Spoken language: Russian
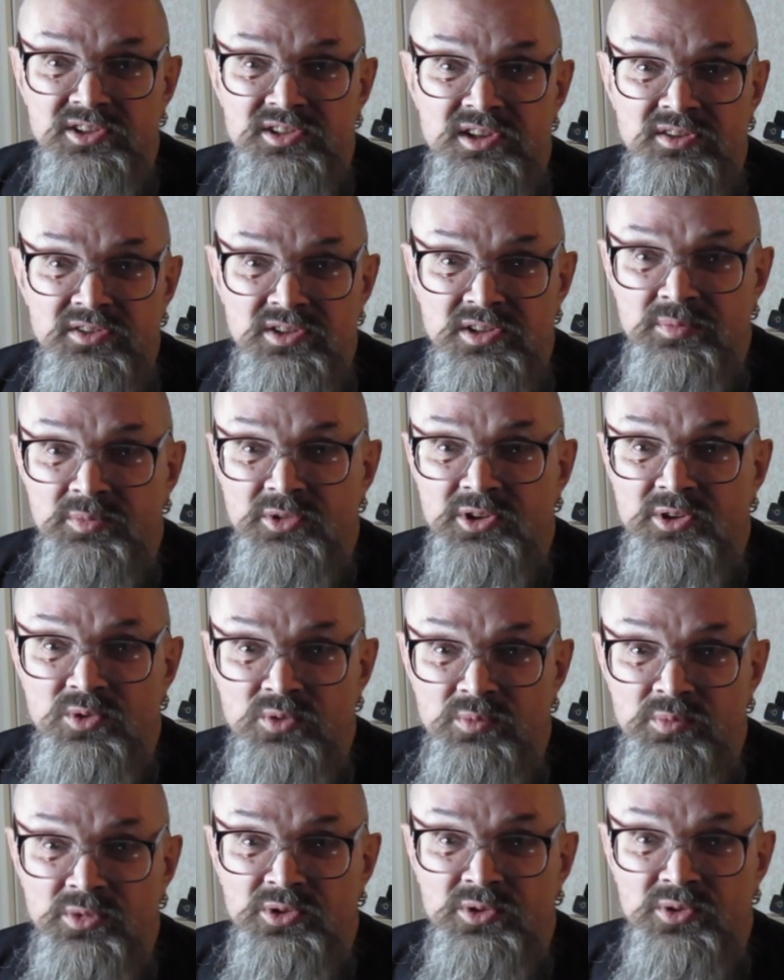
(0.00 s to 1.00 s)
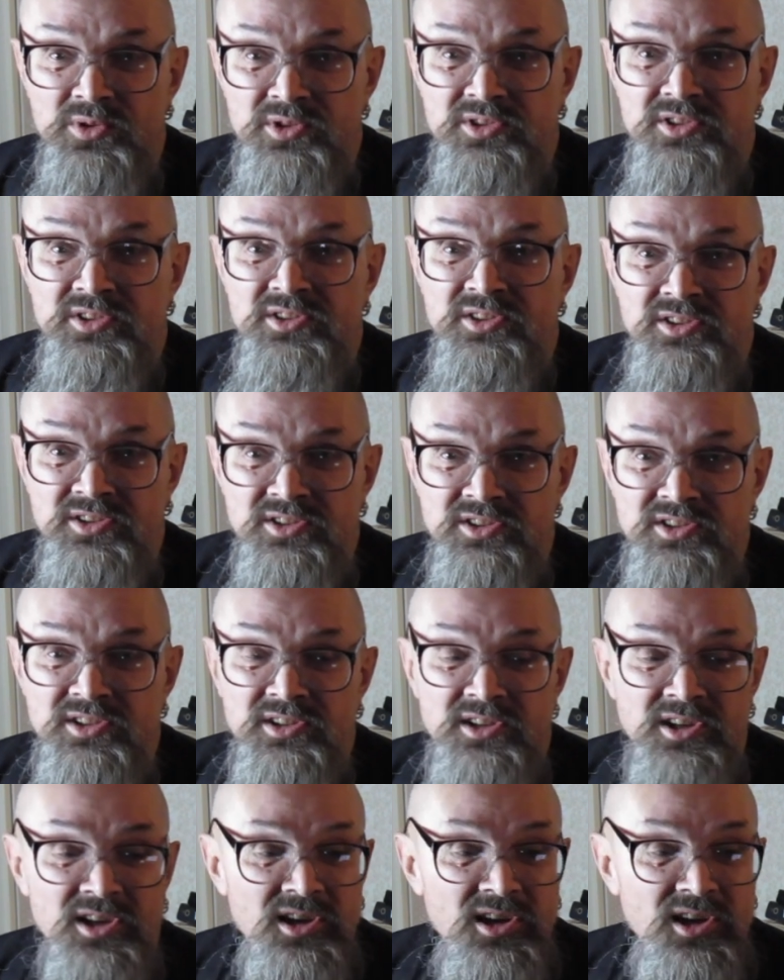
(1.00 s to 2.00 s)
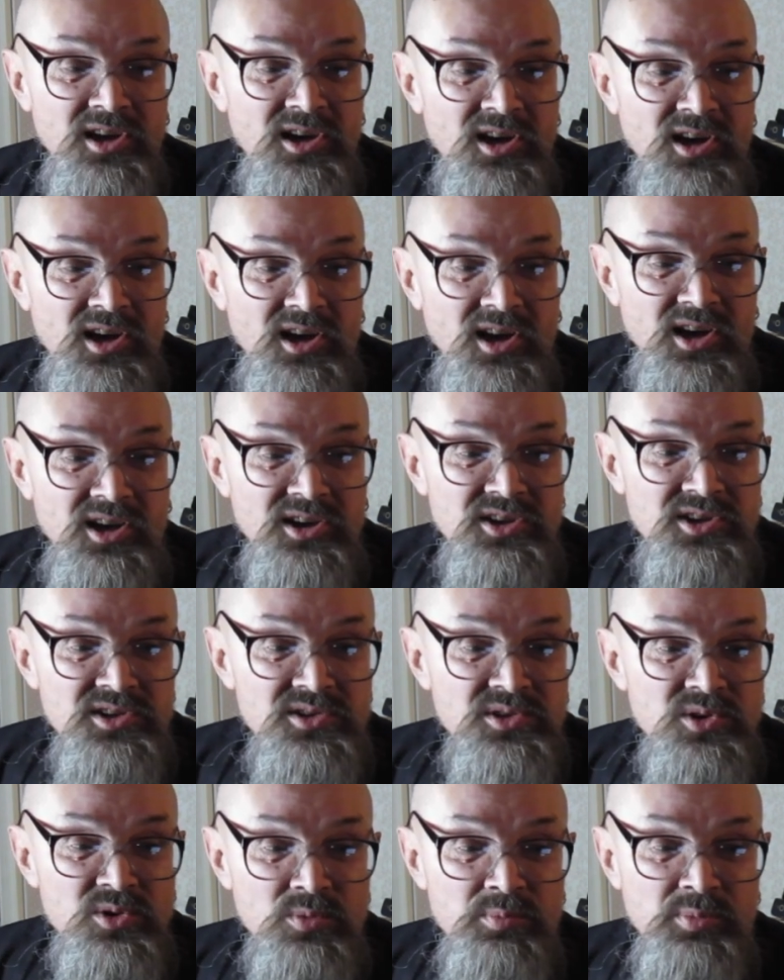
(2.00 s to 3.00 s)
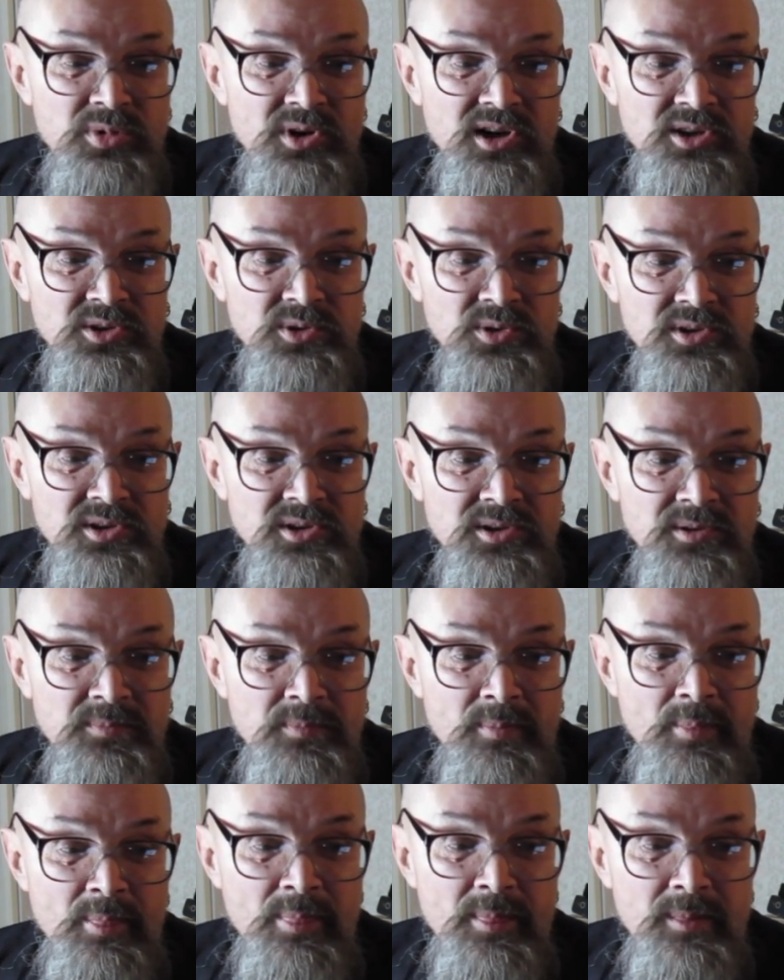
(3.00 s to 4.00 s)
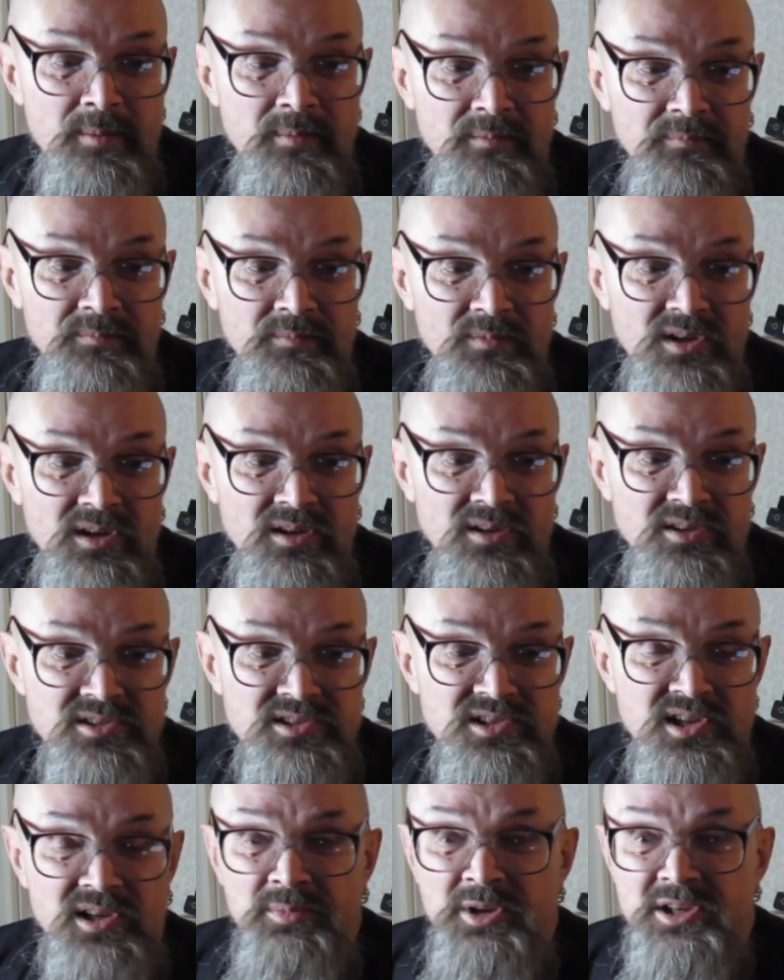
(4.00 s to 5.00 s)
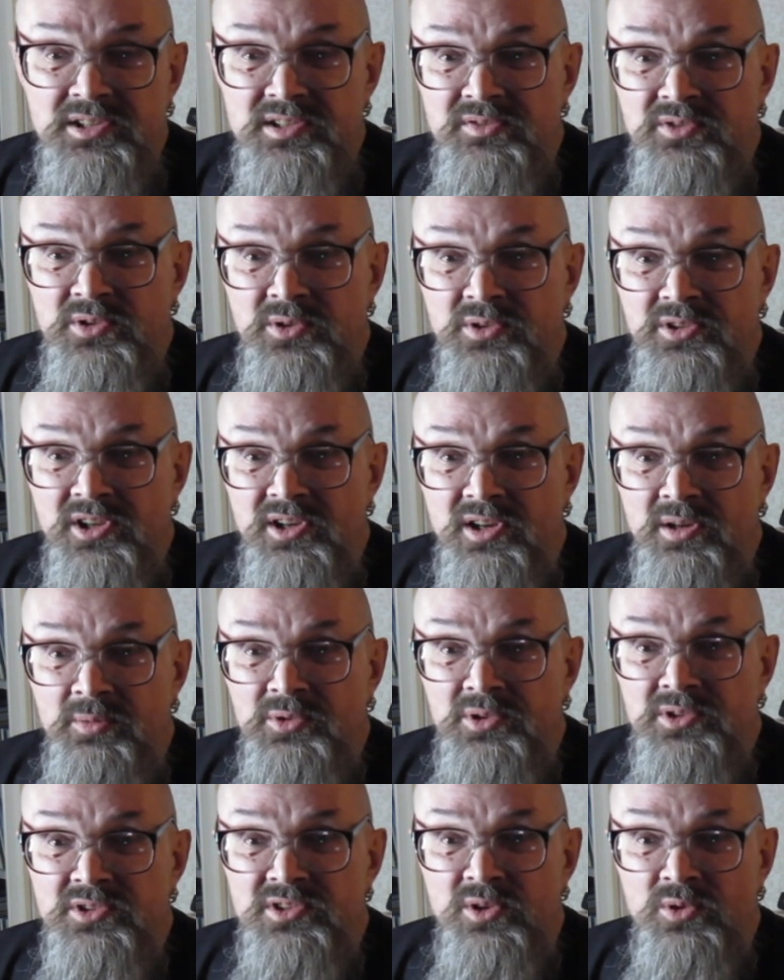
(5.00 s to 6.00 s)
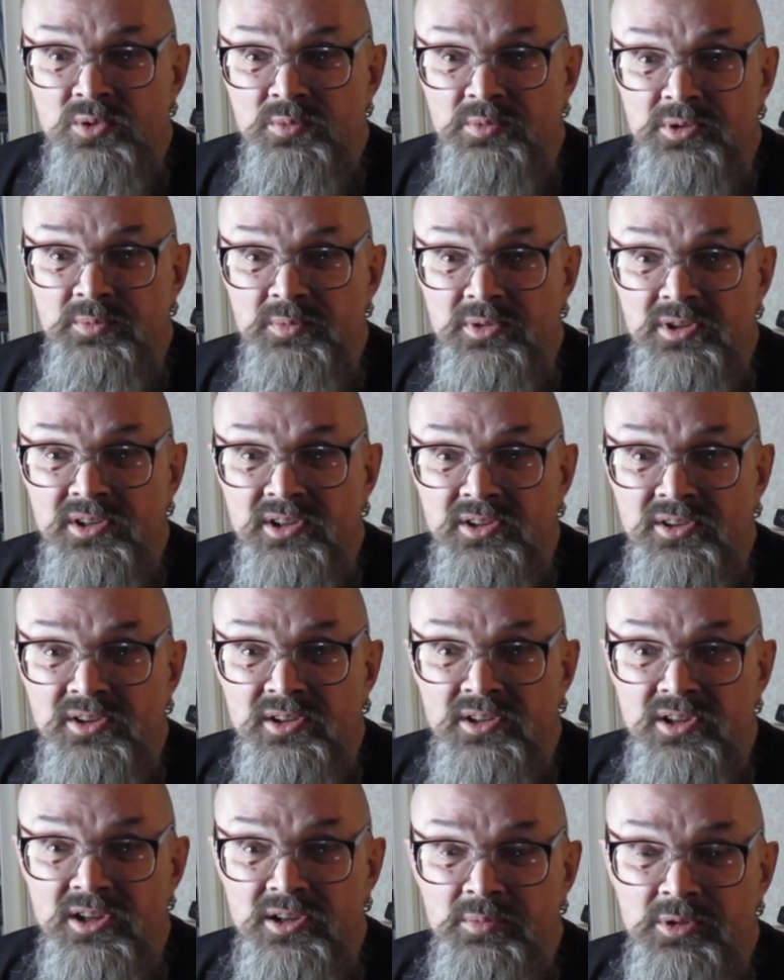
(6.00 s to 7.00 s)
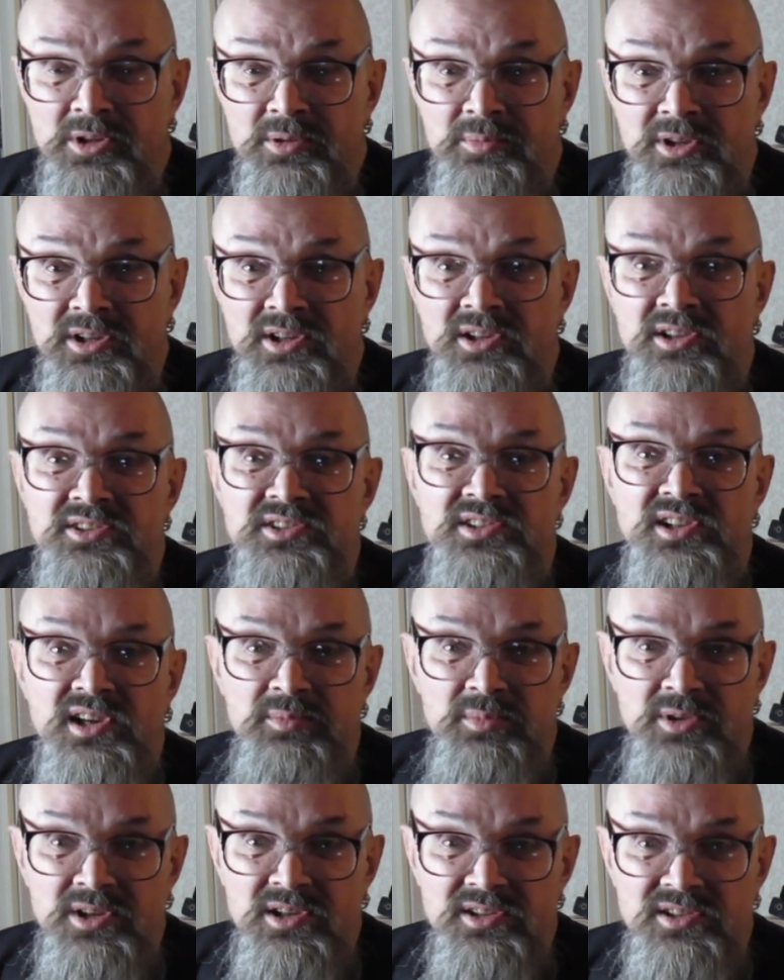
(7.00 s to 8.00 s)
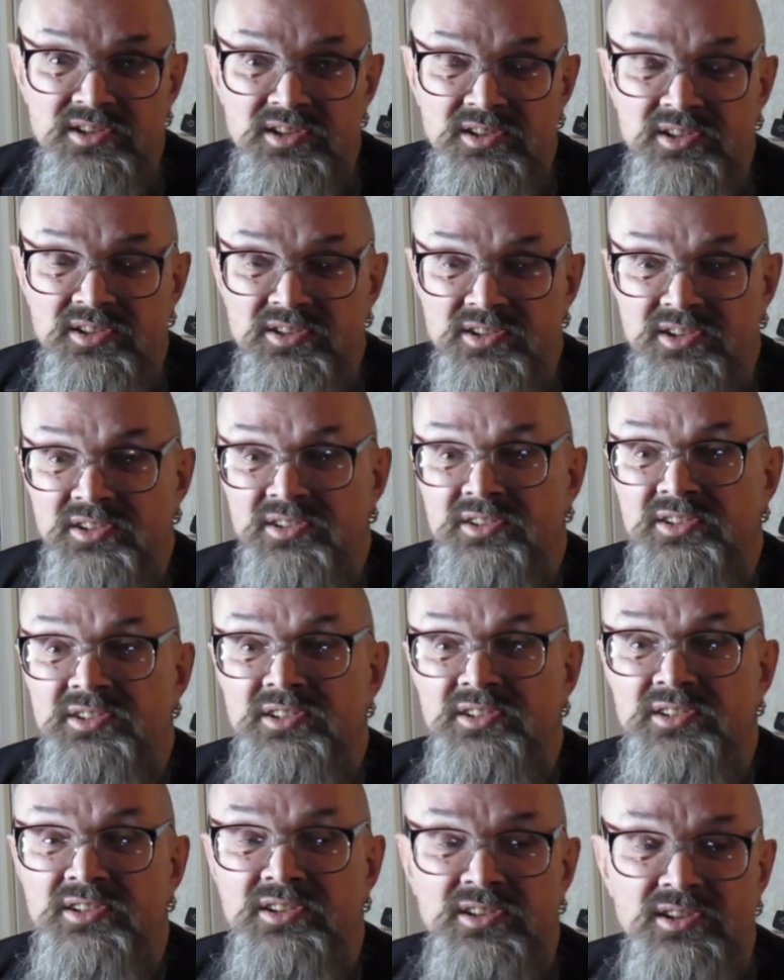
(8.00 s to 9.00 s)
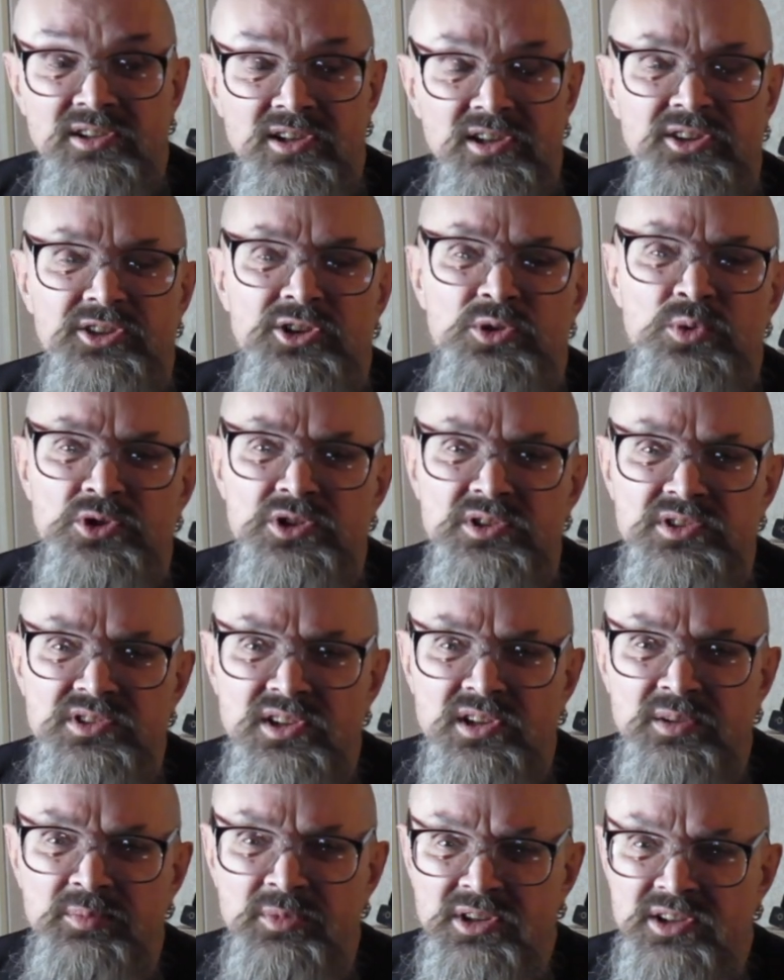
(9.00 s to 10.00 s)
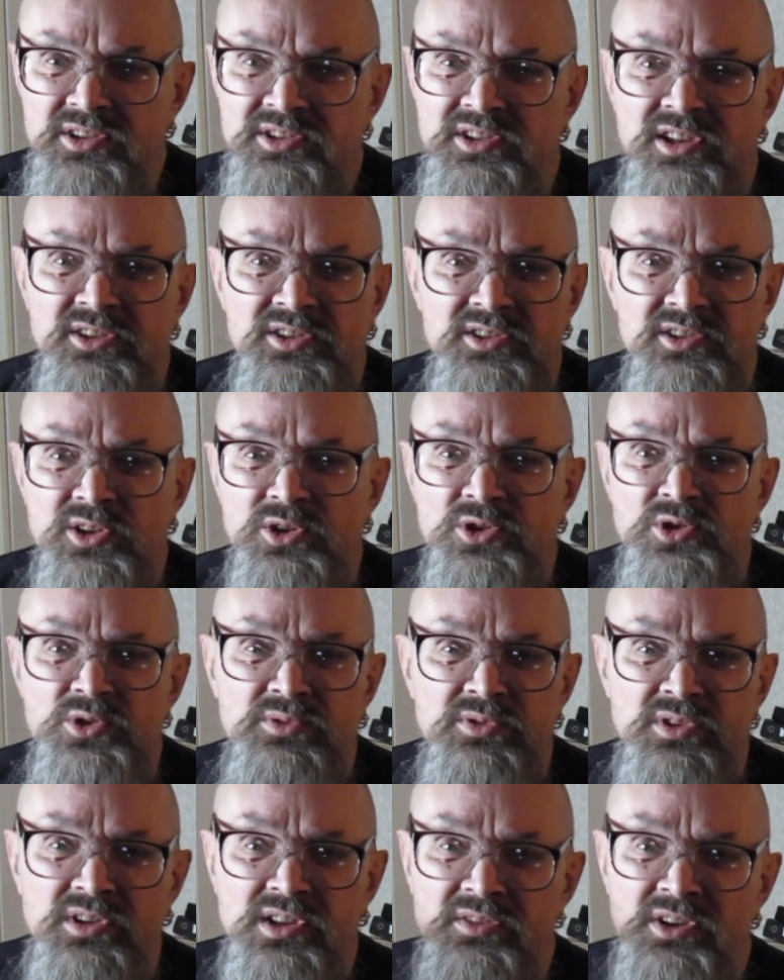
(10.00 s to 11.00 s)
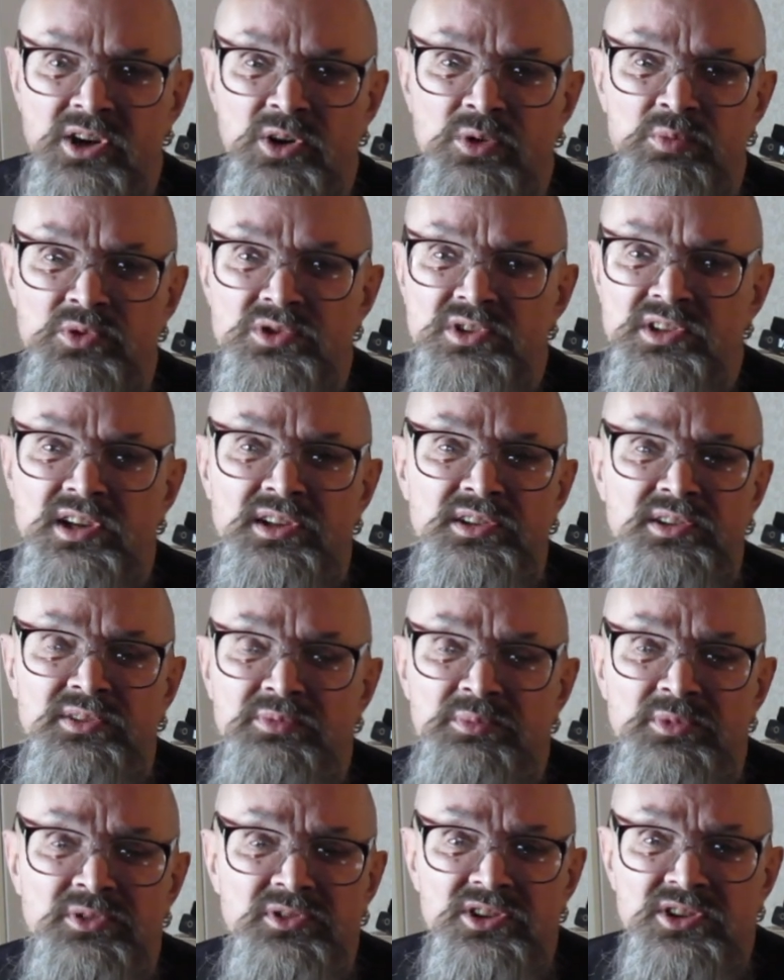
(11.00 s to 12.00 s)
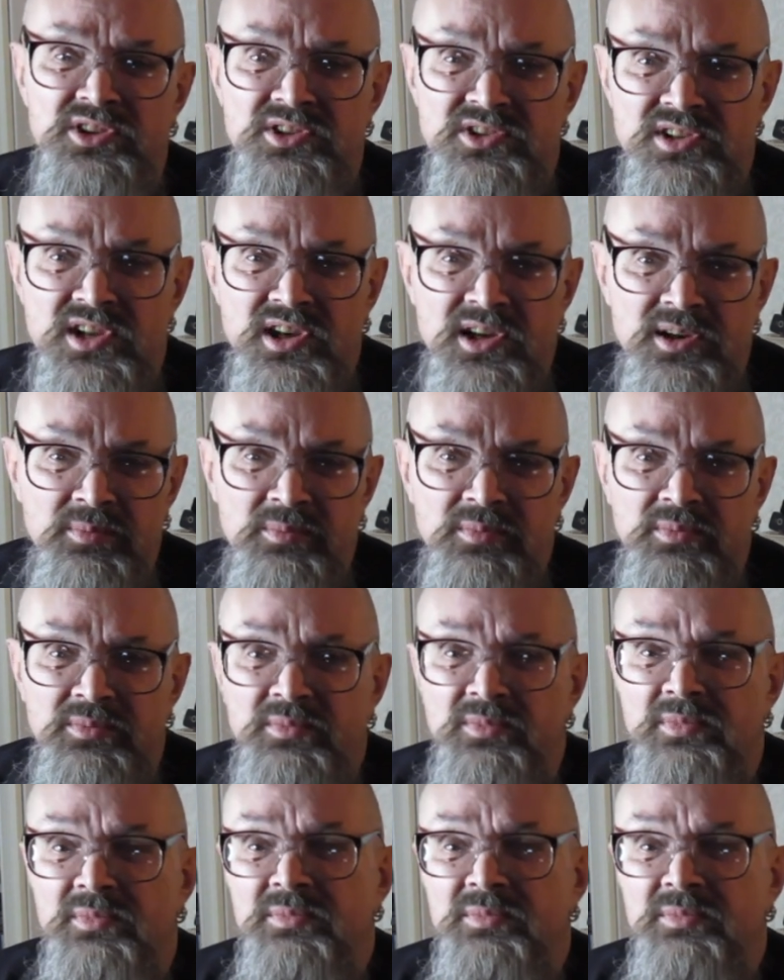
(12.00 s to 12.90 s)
независимая группа, то есть Индия. Есть группы, которые Э, стремятся все-таки работать с крупными рекорд-лейблами или стремились это делать, или не очень стремились. Я не знаю, что в головах у музыкантов, мы ведь не знаем.